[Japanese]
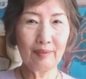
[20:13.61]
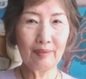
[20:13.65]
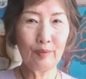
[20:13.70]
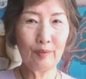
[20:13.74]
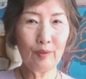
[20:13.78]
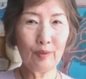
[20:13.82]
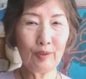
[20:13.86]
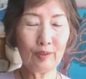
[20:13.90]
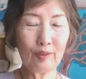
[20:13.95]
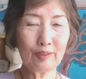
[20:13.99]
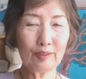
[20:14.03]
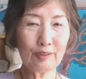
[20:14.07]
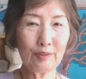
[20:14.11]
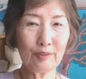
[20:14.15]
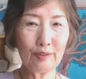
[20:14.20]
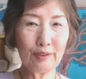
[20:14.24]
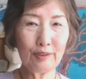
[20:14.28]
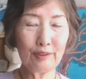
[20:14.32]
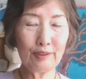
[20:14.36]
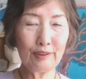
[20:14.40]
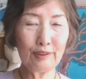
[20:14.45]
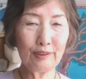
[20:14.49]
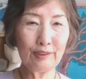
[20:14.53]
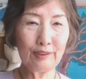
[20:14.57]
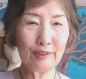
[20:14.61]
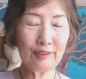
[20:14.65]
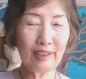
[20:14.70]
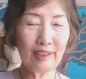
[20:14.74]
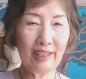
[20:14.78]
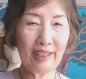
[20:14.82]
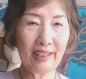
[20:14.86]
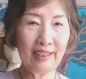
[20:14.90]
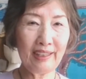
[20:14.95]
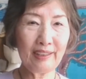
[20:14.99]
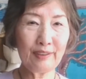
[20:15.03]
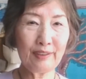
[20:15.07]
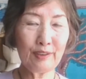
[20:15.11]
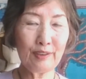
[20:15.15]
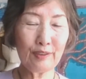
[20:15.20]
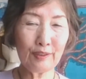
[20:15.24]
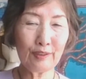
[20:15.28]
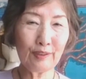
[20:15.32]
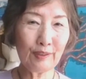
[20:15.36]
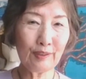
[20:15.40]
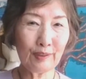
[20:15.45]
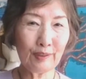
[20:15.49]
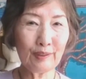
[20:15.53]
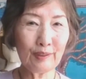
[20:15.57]
うん、もうそういう営
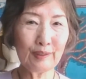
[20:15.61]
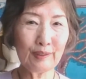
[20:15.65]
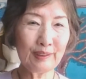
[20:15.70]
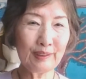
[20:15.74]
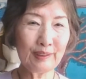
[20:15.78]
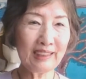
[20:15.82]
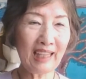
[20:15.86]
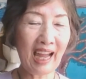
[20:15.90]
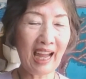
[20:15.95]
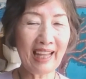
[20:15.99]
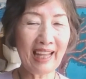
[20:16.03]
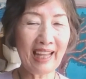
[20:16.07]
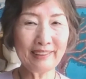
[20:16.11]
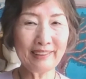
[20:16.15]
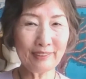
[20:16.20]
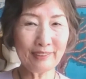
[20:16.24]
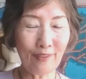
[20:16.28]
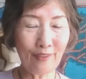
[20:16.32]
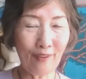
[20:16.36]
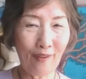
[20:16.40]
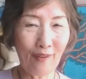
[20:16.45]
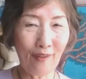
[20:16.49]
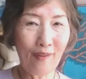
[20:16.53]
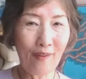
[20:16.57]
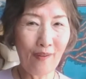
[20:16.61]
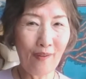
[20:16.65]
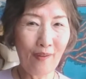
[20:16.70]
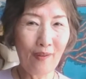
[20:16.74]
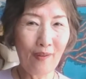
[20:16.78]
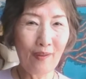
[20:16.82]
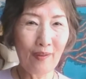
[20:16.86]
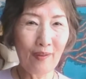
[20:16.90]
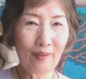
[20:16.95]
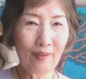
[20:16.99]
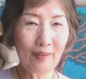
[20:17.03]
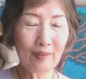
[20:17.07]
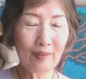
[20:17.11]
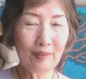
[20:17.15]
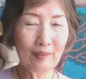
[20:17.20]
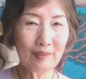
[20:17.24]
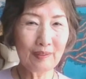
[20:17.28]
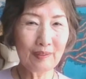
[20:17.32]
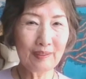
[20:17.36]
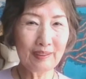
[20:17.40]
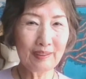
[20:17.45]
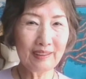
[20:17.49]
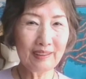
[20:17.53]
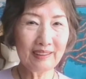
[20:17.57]
業に入ると
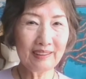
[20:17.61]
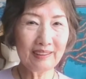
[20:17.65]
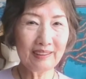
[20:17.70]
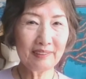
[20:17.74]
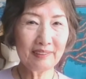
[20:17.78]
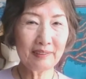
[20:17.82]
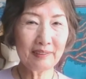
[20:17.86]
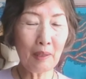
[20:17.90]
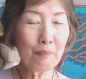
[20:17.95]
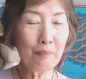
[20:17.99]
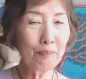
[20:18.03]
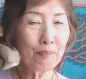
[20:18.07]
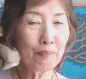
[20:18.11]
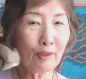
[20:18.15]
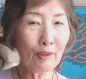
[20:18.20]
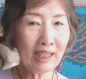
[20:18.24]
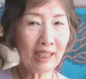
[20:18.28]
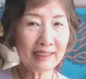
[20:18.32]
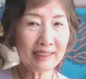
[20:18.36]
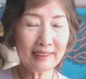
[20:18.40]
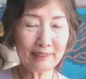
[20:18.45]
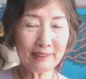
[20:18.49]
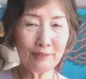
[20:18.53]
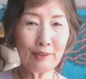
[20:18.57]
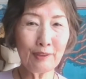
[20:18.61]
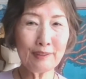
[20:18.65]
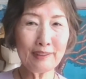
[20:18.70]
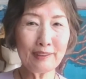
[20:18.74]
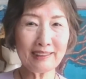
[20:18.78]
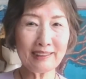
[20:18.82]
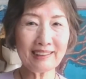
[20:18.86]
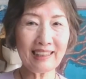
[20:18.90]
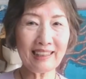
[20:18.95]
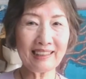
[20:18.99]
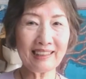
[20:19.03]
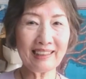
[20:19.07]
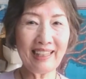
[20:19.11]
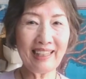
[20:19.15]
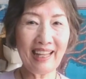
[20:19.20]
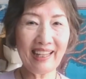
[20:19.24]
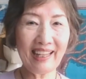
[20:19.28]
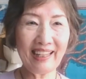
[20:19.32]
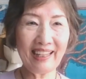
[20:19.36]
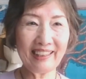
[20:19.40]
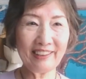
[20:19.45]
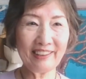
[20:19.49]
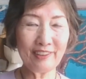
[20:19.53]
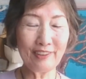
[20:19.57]
店舗はすごいですからね
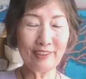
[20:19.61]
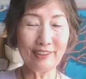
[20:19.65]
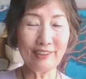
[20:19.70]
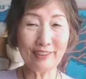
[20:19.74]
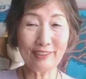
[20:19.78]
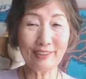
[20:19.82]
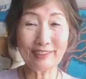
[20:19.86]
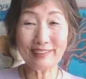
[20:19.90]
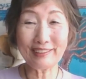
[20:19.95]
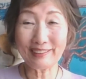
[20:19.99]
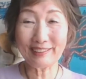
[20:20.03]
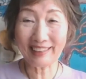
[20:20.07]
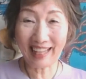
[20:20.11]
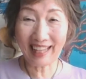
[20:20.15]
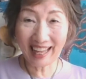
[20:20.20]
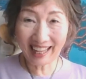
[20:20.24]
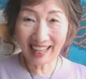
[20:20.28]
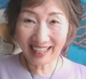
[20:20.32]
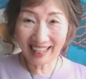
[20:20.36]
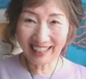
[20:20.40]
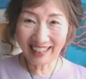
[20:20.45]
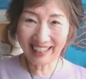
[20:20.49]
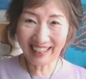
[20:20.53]
営業力ね